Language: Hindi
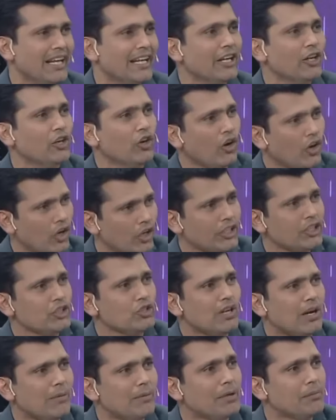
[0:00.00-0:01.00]
लेकिन लाहौर की
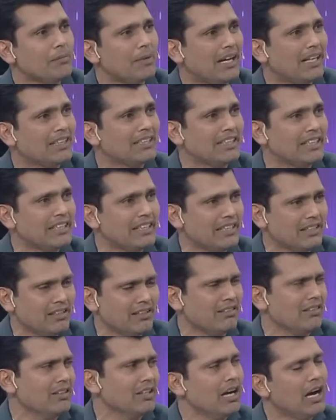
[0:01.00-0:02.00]
जो आपने बात की है
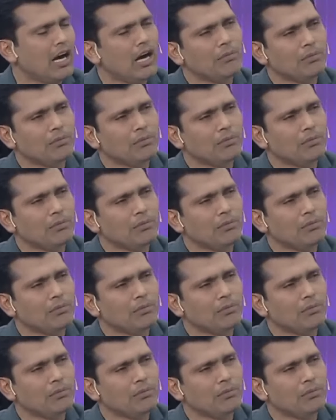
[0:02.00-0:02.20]
ना हाँ।